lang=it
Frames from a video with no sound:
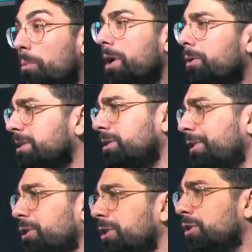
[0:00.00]
E questo ve
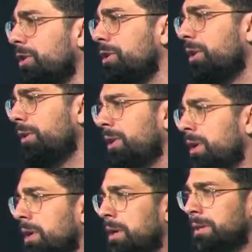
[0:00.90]
lo dico io
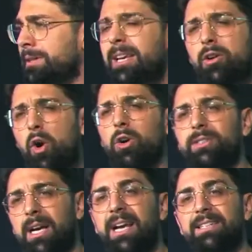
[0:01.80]
di
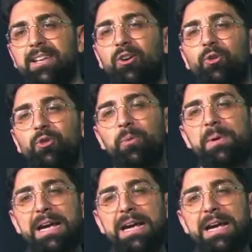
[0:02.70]
cosa è secondo me,